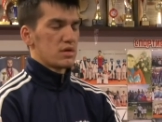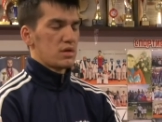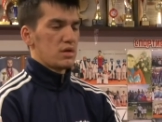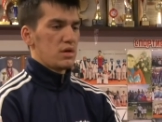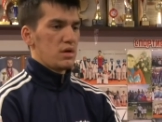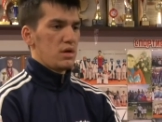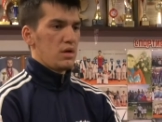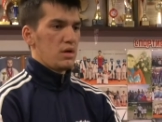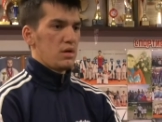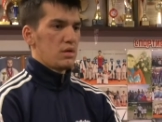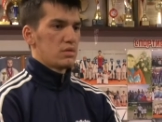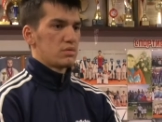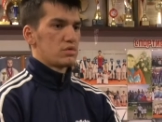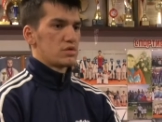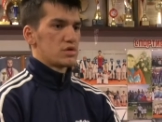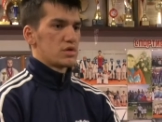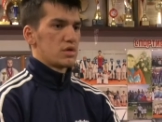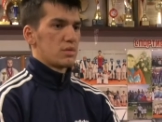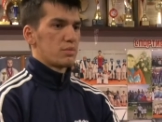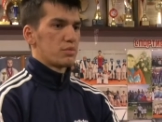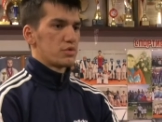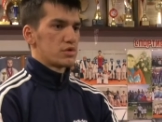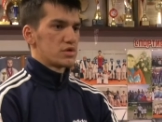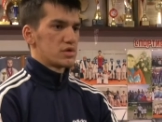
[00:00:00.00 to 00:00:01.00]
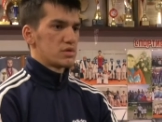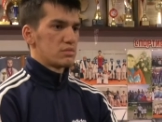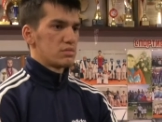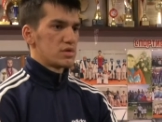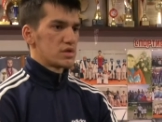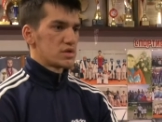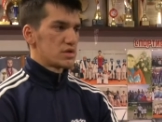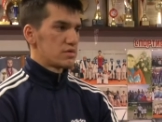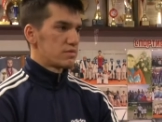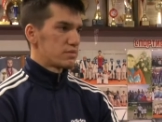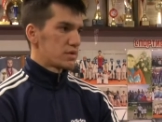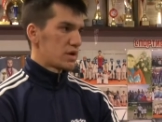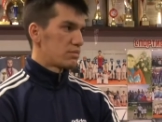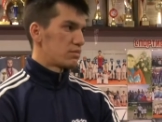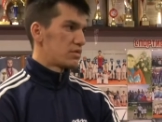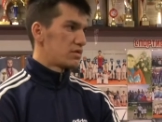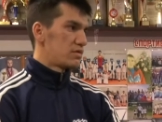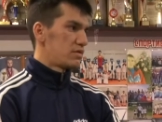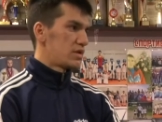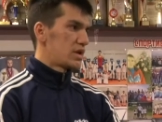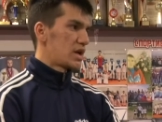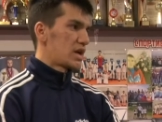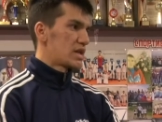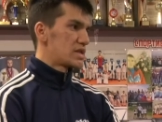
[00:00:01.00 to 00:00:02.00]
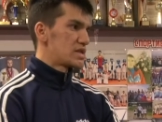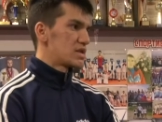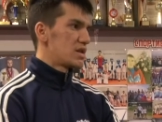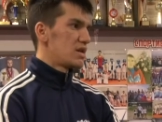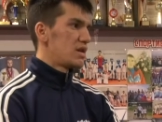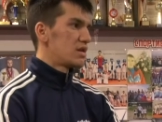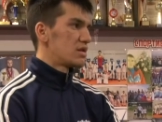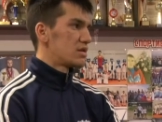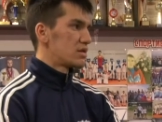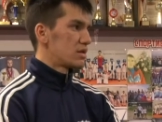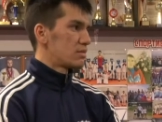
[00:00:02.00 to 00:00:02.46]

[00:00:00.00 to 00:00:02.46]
То есть, допустим, если там 12 лет,